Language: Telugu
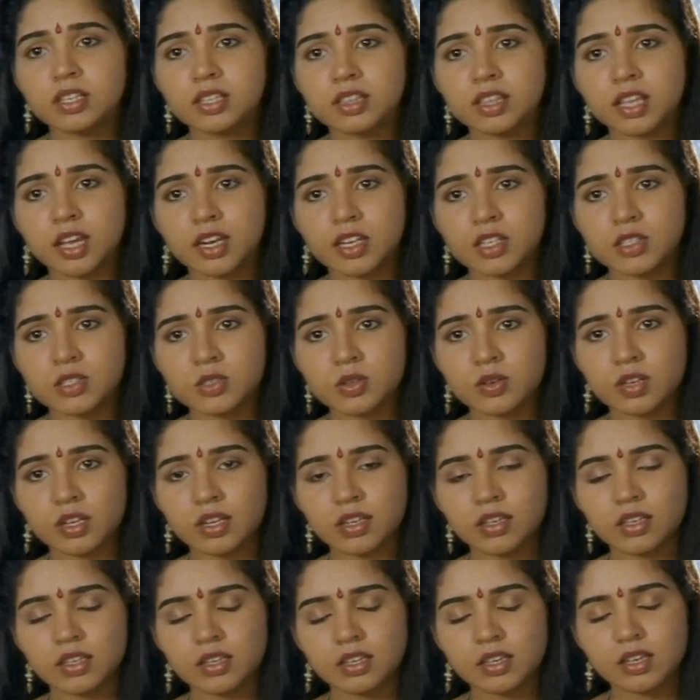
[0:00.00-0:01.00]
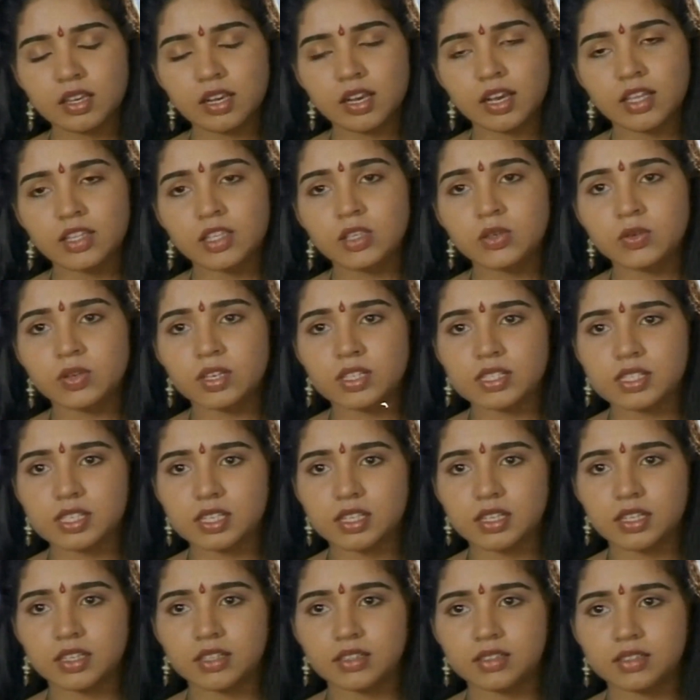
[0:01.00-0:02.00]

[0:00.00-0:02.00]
ఈ అన్నయ్య చెప్తే నేను అలాగే